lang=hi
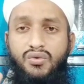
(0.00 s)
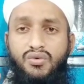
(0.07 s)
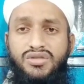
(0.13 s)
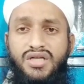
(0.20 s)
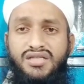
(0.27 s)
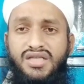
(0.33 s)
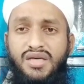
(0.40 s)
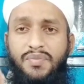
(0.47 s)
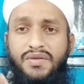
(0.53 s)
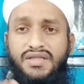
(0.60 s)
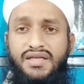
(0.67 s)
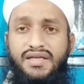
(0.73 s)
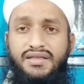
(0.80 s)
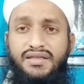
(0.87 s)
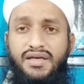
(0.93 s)
कुछ अता
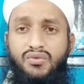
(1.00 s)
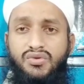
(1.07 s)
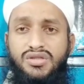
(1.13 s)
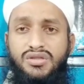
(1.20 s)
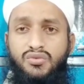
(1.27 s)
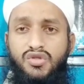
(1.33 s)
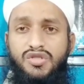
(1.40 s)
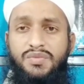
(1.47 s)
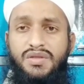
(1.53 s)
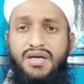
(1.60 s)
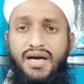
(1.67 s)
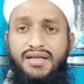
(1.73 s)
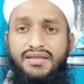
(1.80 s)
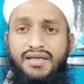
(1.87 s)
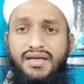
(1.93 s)
पता नहीं है कुछ कुछ भी
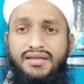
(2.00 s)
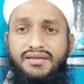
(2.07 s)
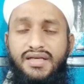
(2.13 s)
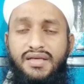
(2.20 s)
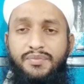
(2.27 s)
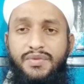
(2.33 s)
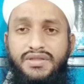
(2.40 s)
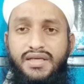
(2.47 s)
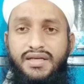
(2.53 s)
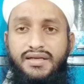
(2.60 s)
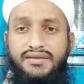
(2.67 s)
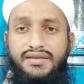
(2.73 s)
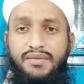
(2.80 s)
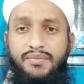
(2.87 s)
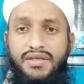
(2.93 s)
खाता रहता पीता
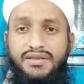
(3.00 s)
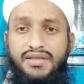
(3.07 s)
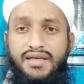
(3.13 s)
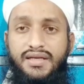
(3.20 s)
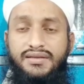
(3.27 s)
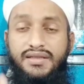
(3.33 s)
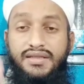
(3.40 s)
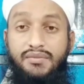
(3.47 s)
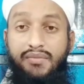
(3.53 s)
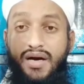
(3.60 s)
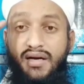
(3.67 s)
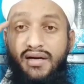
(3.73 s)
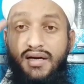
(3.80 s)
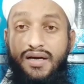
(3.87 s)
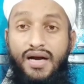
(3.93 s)
रहता है पकता रहता है
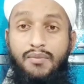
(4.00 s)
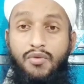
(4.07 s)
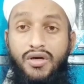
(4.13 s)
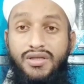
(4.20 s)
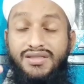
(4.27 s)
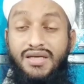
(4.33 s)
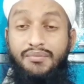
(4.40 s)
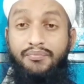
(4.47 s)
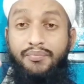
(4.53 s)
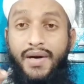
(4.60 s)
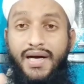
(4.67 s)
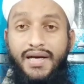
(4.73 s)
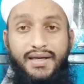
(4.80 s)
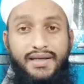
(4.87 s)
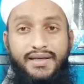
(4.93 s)
दिमाग ख़राब हो गया जिसे हम
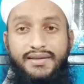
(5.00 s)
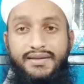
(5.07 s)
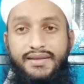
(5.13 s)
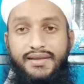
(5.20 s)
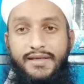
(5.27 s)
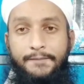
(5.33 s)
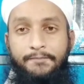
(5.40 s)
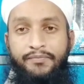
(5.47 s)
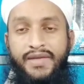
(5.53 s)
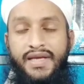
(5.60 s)
पागल कहते हैं